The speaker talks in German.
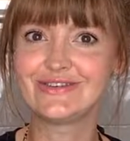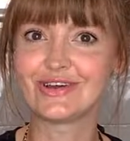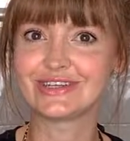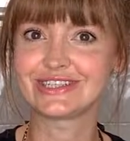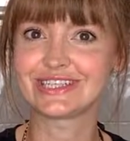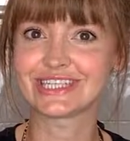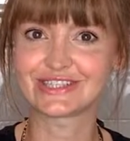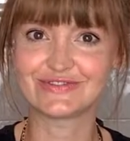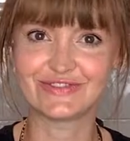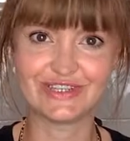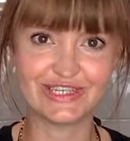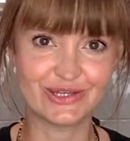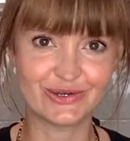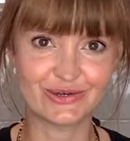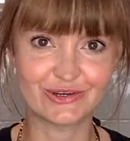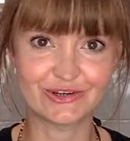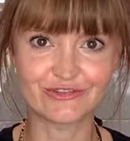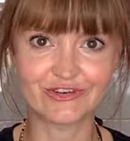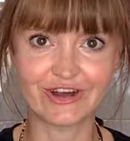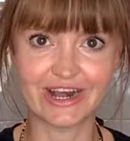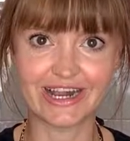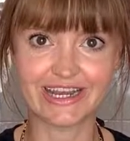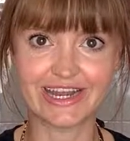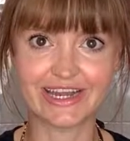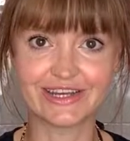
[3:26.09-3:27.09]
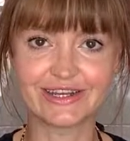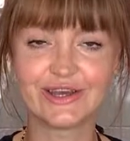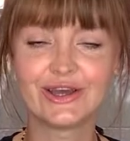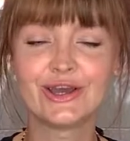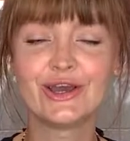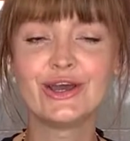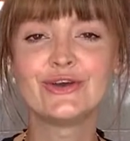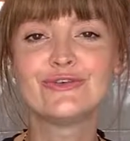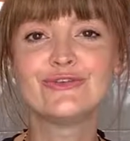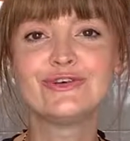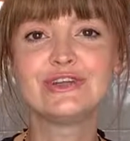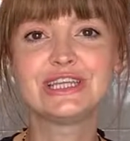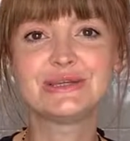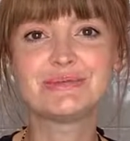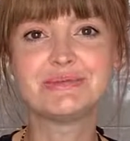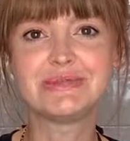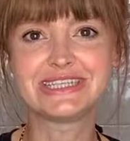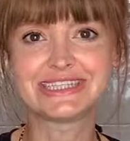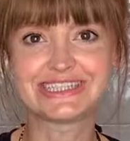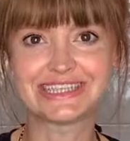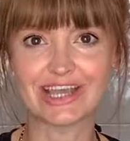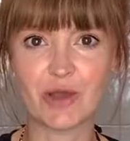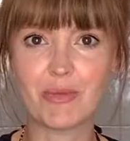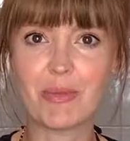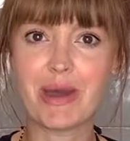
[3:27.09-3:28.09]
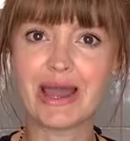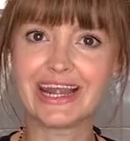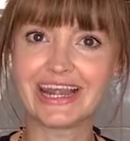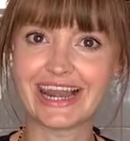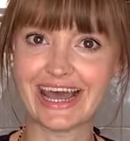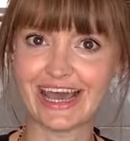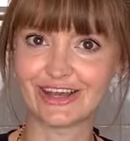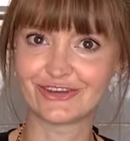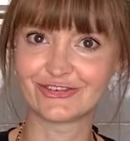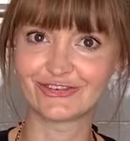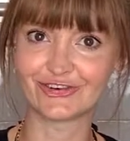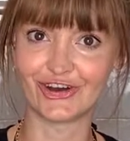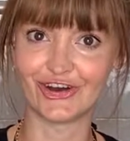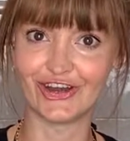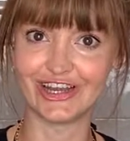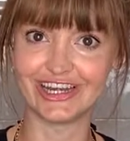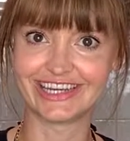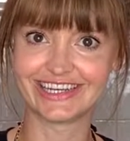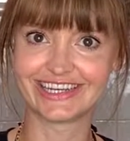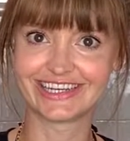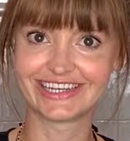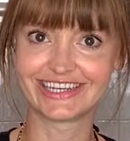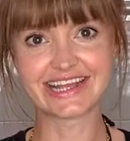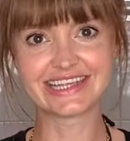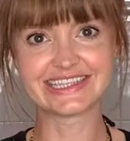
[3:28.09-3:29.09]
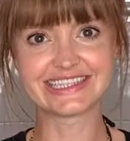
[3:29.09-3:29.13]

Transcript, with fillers: und euch das Video gefallen hat, würde ich mich sehr über ein Like freuen.